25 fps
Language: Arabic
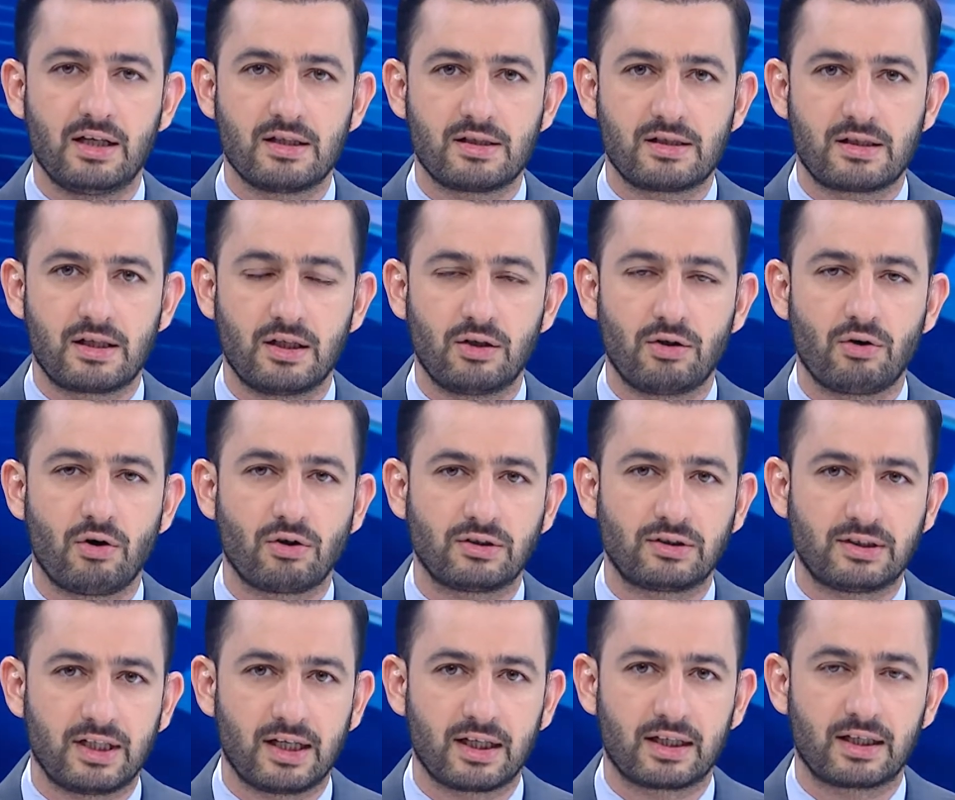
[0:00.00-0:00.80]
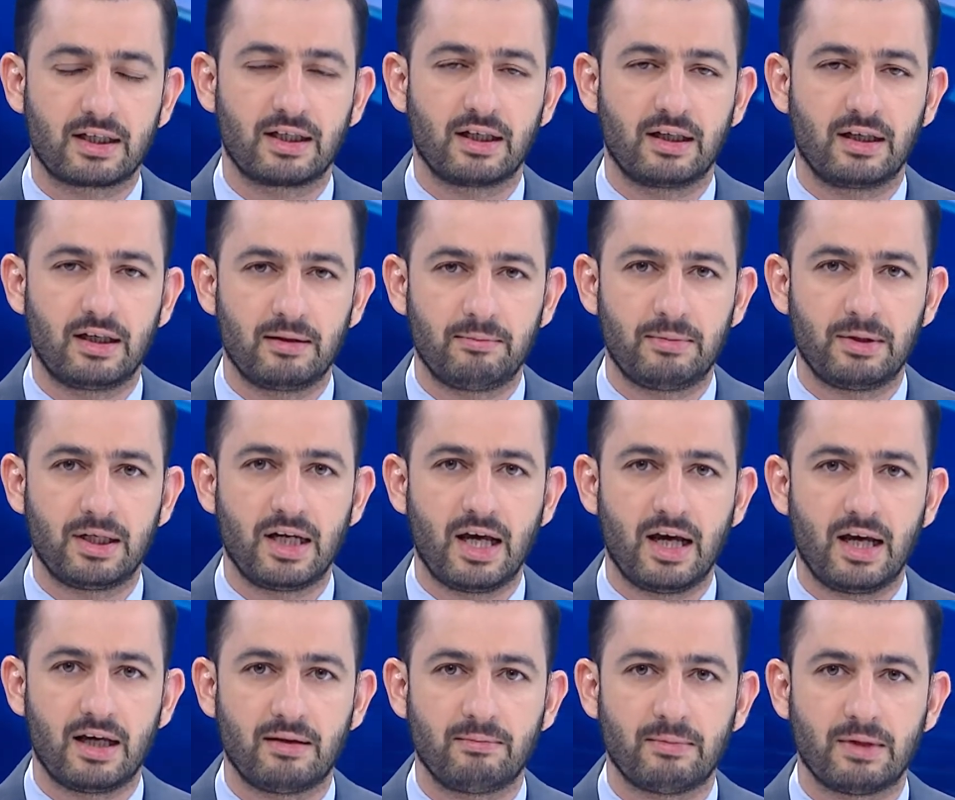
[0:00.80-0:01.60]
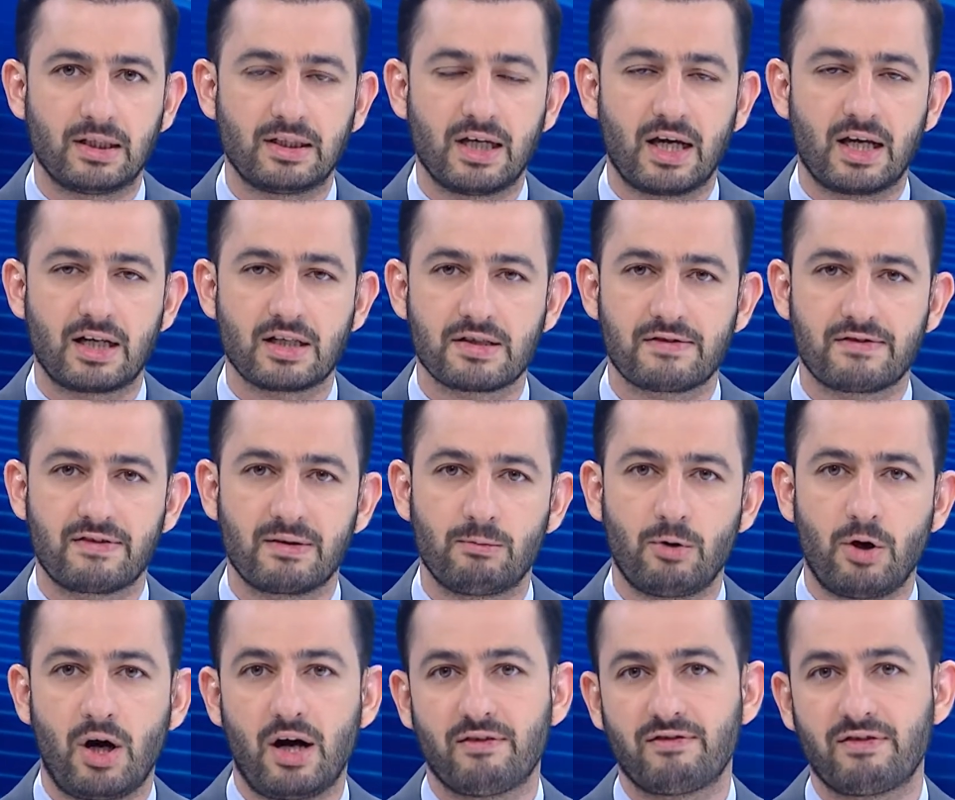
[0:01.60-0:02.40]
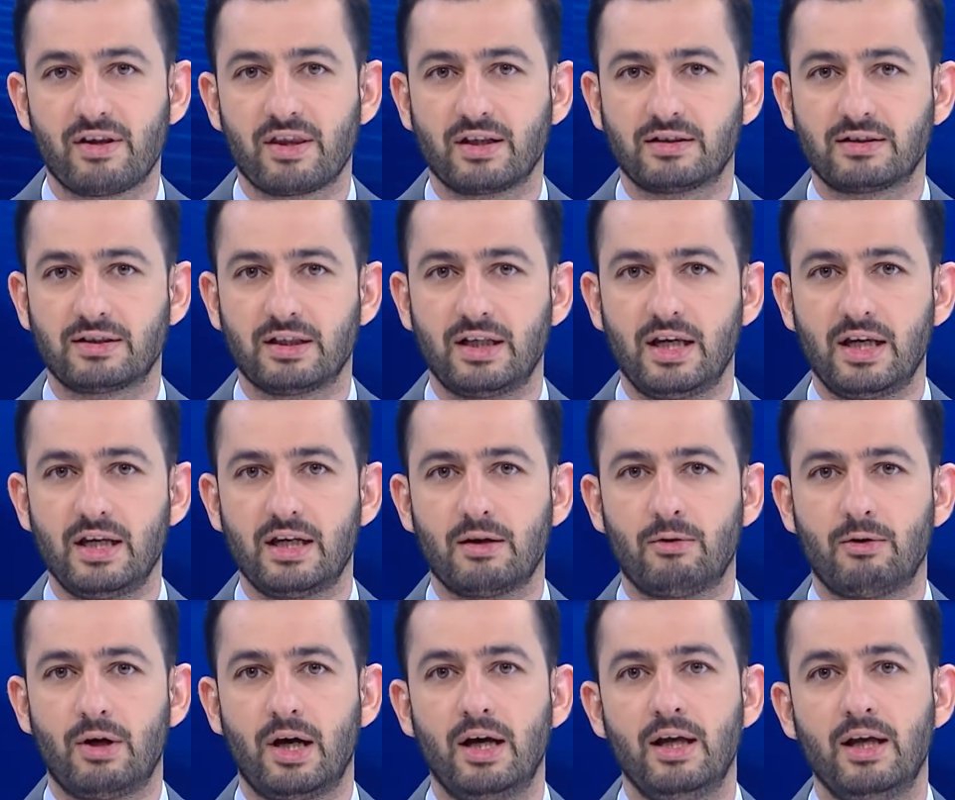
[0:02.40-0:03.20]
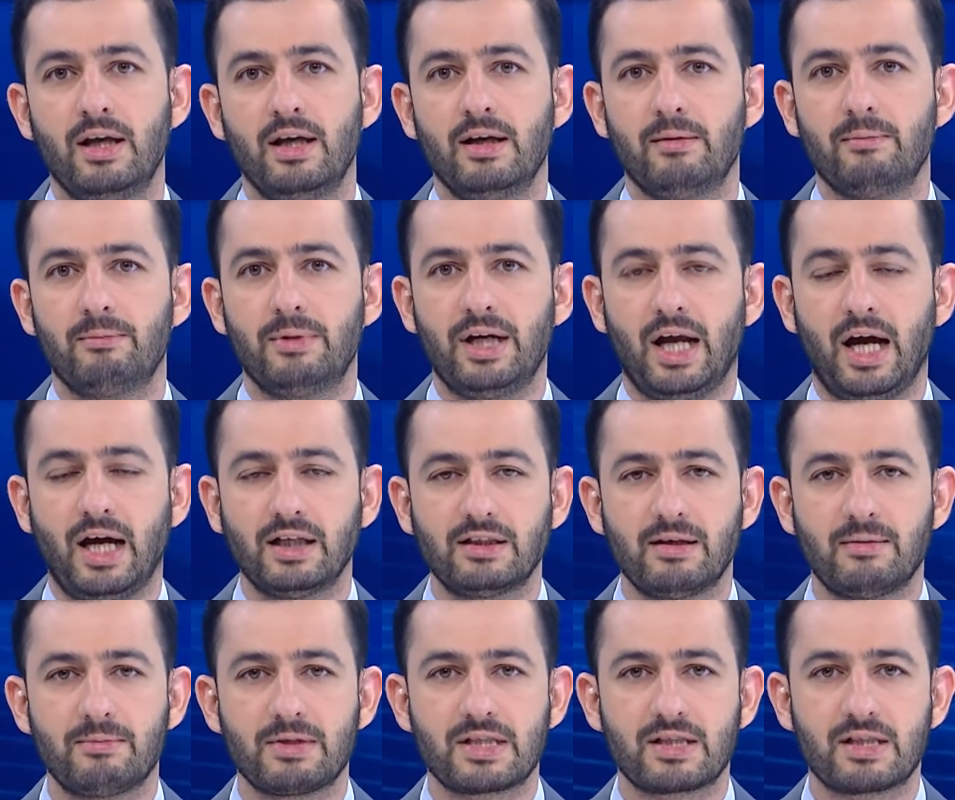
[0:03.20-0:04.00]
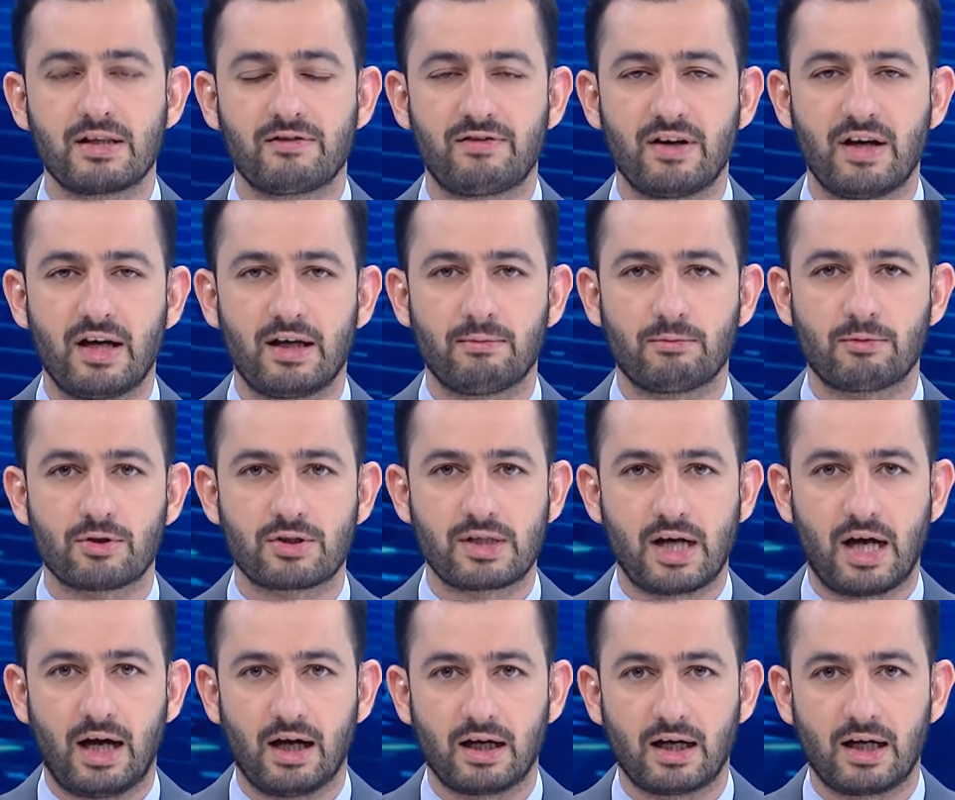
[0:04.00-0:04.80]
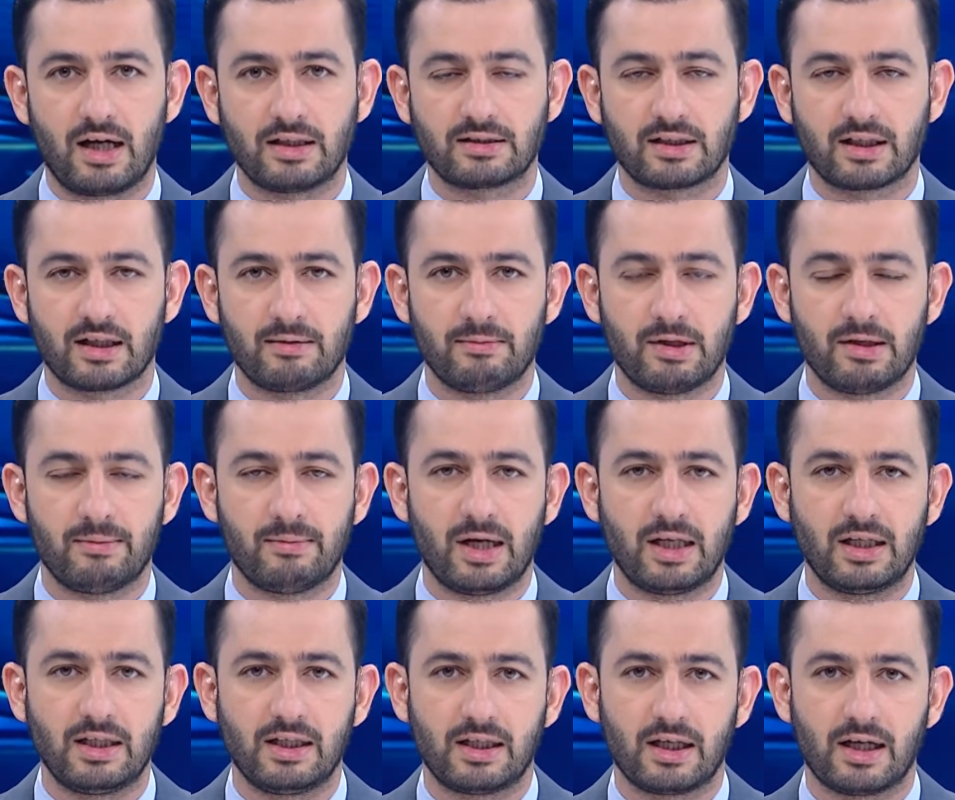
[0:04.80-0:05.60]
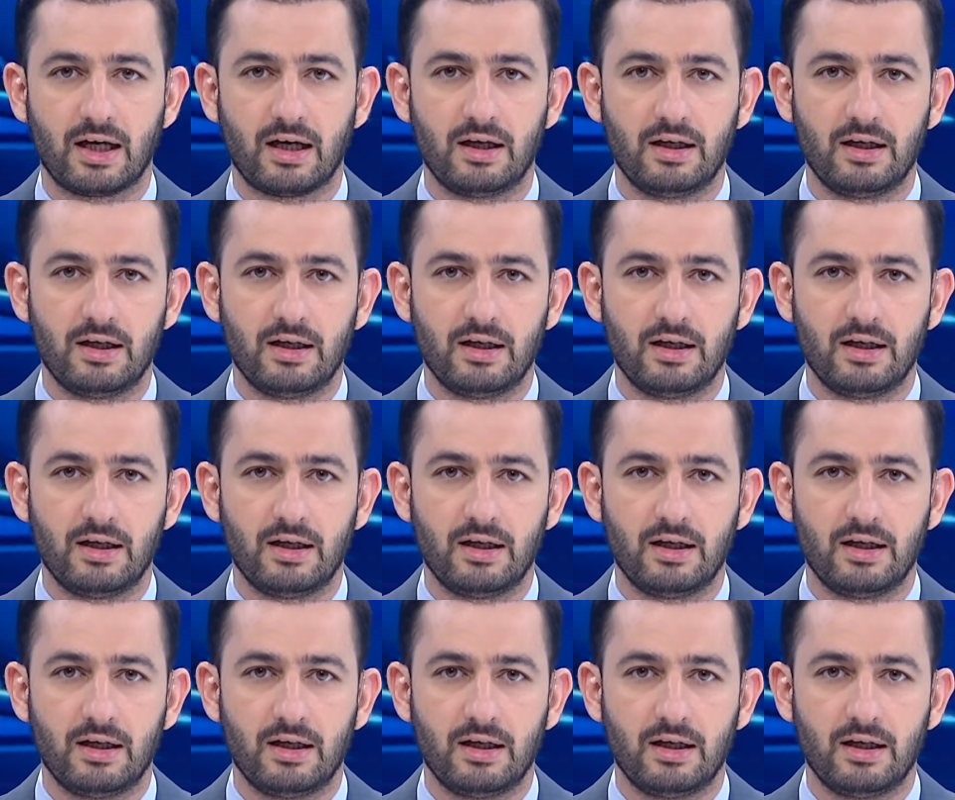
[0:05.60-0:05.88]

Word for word: سينوتيك لبناء المدارس في محافظة نينوى من عدم استيفاء مستحقاتهم المالية